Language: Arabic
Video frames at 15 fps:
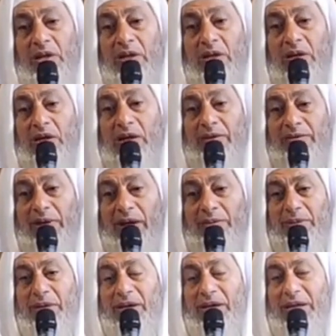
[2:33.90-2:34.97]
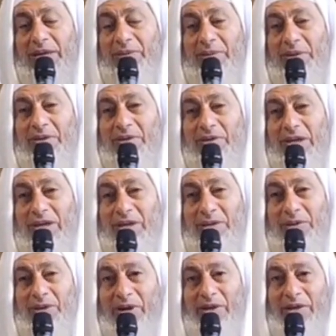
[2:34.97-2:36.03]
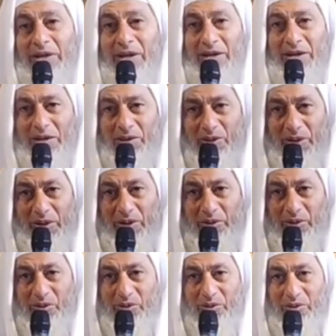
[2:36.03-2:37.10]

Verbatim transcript: خلف عبد الله بن السائب رضي الله عنه